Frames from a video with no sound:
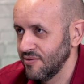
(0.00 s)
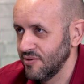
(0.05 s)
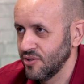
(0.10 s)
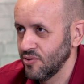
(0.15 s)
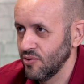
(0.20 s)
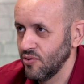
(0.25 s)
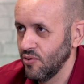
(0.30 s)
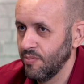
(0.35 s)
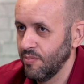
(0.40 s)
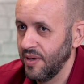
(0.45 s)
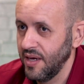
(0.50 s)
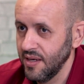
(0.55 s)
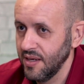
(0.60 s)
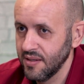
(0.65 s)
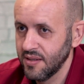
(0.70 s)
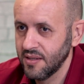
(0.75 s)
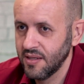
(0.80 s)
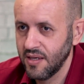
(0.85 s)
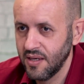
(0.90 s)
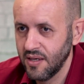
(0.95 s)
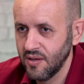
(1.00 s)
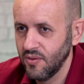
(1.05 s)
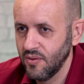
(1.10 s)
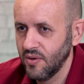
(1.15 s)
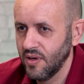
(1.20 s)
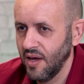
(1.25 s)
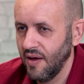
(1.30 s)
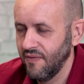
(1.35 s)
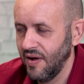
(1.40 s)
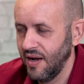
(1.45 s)
um estudo bem antigo
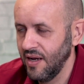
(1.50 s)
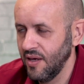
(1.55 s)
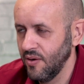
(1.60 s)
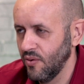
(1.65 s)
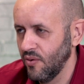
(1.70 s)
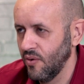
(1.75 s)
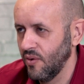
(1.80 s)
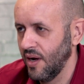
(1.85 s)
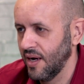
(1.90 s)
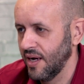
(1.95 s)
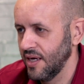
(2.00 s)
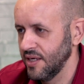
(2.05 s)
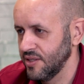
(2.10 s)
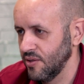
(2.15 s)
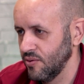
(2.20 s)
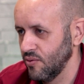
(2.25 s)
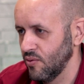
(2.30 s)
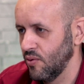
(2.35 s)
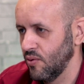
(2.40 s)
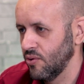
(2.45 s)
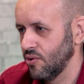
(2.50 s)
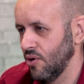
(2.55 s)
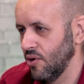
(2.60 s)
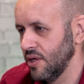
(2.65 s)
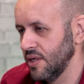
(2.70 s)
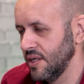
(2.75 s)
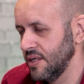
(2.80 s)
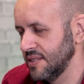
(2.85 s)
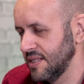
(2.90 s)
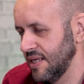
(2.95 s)
que avaliou a questão do
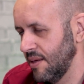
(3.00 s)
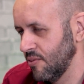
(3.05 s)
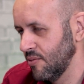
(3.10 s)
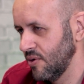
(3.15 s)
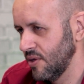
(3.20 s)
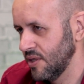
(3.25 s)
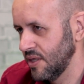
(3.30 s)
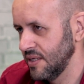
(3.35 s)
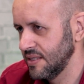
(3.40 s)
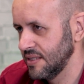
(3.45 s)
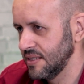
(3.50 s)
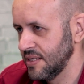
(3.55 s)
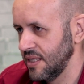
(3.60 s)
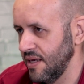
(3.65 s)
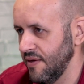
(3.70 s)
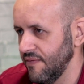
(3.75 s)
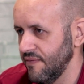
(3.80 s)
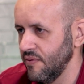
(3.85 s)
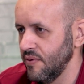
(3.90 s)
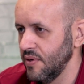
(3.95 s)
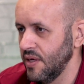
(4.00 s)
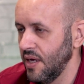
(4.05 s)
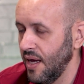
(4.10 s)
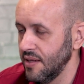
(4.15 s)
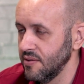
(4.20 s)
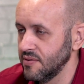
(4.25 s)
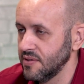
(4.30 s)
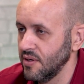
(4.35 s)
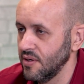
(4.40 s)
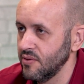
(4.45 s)
controle glicêmico intensivo e
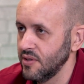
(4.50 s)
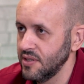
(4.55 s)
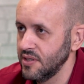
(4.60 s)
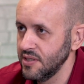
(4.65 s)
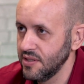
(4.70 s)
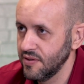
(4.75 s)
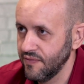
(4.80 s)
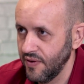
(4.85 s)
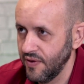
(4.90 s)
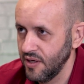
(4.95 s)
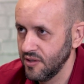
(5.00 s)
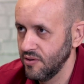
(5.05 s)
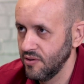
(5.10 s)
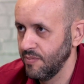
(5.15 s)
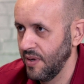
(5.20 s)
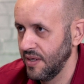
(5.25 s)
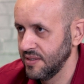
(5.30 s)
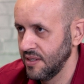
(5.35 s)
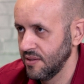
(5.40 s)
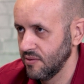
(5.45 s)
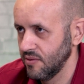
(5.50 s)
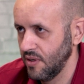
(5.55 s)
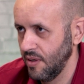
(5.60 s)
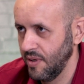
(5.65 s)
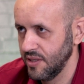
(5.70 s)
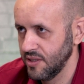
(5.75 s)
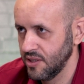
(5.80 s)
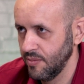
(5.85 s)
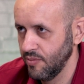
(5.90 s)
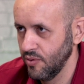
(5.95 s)
redução de desfecho em paciente com
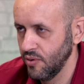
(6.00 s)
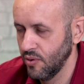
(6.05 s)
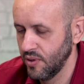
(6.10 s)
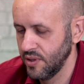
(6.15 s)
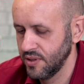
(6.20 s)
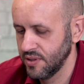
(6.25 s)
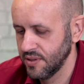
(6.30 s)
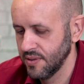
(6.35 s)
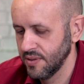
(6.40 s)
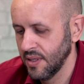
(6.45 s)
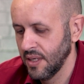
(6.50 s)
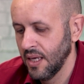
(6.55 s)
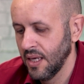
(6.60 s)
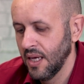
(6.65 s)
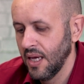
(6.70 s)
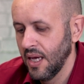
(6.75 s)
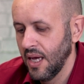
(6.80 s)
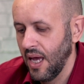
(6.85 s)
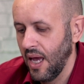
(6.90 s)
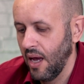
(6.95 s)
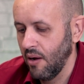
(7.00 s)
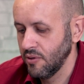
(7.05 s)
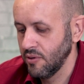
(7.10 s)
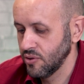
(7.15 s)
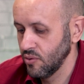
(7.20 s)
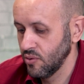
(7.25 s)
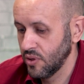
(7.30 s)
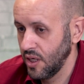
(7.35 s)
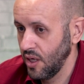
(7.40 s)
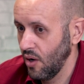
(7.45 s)
diabetes tipo 2. É um
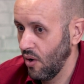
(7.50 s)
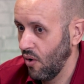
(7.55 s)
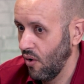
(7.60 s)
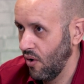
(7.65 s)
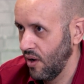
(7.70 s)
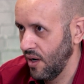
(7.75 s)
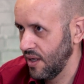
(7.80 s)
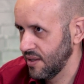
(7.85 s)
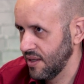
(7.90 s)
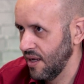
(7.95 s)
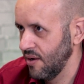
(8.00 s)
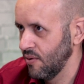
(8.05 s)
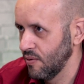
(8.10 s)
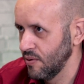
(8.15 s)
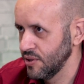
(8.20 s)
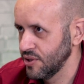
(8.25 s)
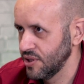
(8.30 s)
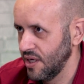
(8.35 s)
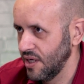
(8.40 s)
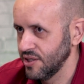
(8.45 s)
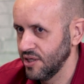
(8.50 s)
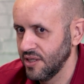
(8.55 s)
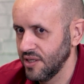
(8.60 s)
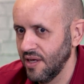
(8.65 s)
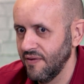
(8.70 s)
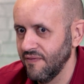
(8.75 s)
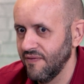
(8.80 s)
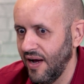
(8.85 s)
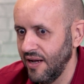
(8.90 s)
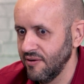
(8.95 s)
estudo que rola até hoje, né? A gente
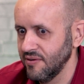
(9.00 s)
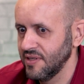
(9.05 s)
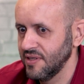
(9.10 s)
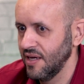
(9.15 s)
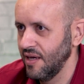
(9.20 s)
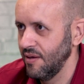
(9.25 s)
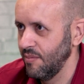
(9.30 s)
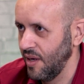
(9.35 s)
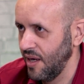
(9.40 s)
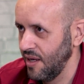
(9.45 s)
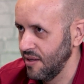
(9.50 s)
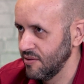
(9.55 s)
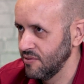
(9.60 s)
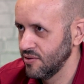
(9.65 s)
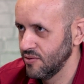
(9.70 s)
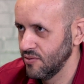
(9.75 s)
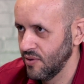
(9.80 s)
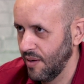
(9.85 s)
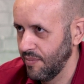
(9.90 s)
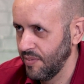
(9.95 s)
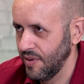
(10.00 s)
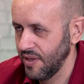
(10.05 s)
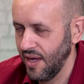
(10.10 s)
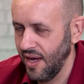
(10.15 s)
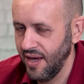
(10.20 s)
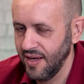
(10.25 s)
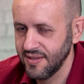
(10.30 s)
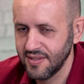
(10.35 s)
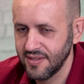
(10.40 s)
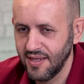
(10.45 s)
tem vários segmentos do
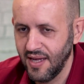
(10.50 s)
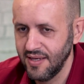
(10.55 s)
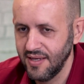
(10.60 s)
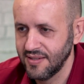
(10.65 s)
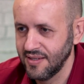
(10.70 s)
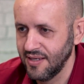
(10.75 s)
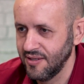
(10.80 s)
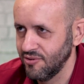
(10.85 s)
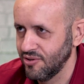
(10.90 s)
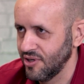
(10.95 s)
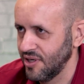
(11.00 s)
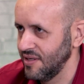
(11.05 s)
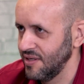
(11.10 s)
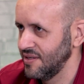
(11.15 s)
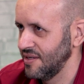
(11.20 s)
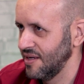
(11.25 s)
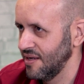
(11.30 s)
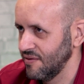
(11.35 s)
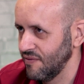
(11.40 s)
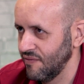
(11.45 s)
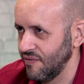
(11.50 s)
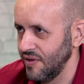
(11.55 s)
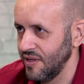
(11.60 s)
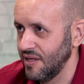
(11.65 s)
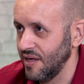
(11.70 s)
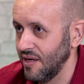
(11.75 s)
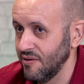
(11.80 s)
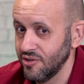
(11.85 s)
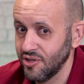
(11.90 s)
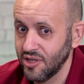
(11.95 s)
KPDS, 10 anos, 15 anos,
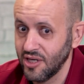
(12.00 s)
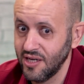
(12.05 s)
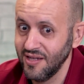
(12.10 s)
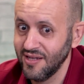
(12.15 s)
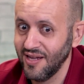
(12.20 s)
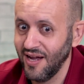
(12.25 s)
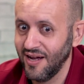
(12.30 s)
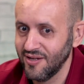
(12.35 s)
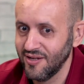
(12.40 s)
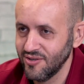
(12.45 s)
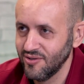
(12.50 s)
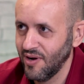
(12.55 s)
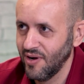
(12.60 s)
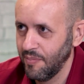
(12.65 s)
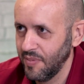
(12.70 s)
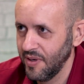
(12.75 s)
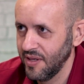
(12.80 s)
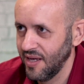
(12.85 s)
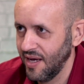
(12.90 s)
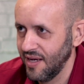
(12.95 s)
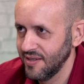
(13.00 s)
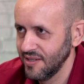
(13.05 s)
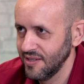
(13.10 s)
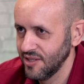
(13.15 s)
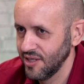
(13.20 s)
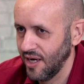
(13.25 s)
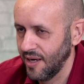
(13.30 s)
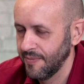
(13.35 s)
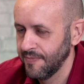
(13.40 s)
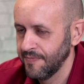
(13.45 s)
20 anos, 30 anos do KPDS
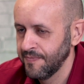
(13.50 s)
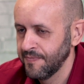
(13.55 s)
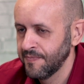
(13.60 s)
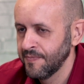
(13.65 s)
já.